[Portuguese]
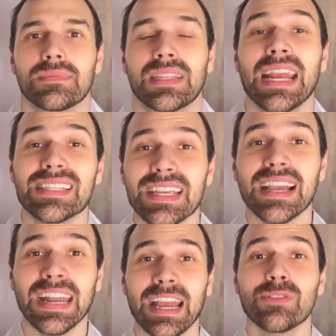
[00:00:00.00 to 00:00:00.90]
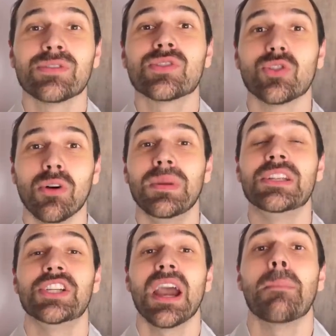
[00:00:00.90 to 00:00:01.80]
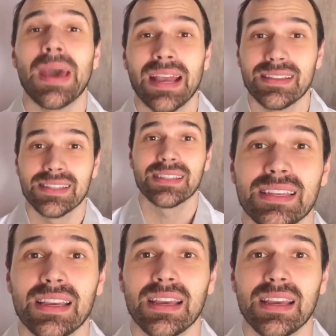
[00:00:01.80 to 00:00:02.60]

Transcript: Três segredos sobre diabetes.